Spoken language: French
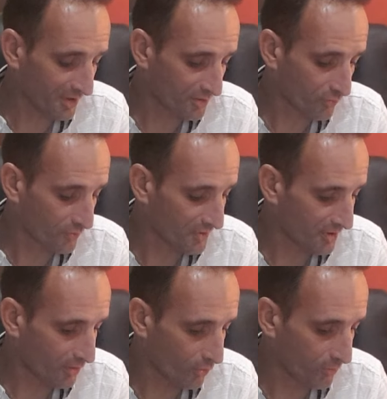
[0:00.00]

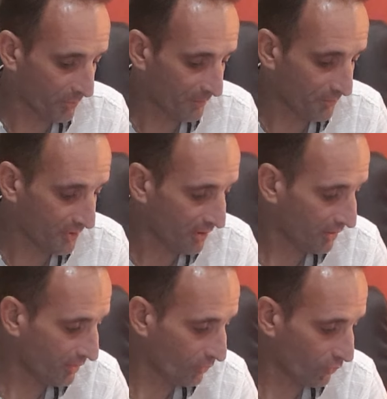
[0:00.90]
soucis de
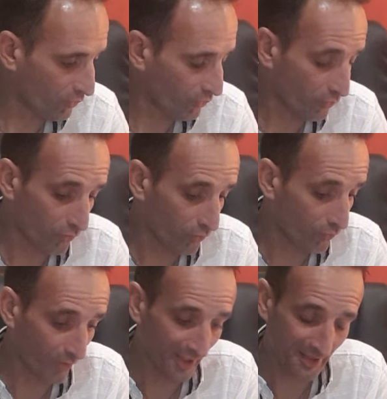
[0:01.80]
papier ou
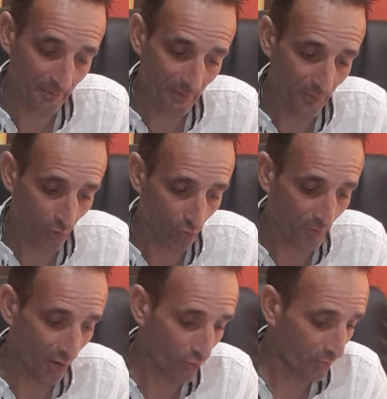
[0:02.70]
voilà, des papiers en
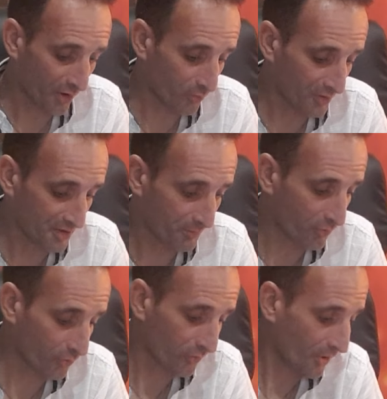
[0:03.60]
commun. On nous parle de
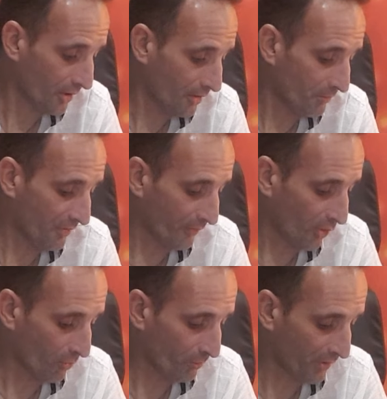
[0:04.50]
disputes. Mais
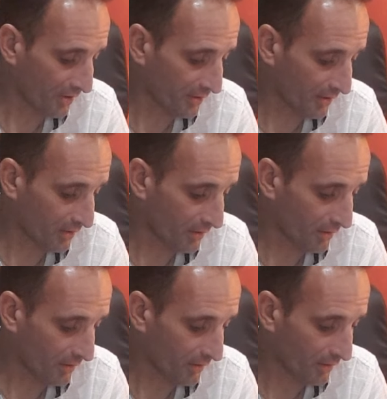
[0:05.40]
voilà, on nous parle
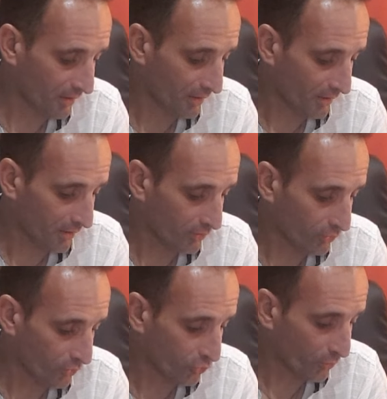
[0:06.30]
d'un.
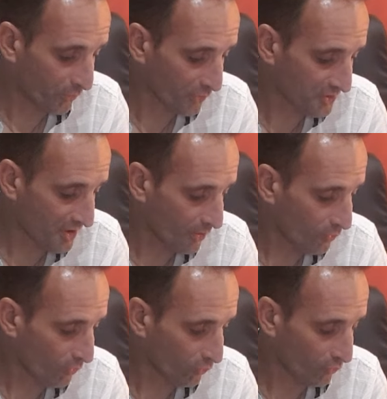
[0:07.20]
De, de pause qu'il y a
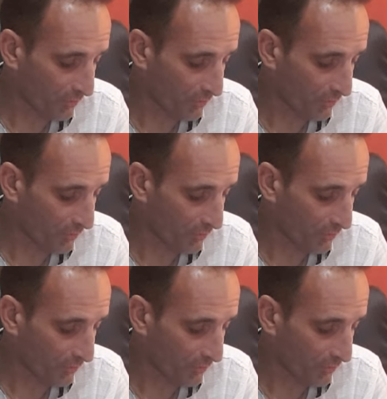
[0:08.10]
eu, on nous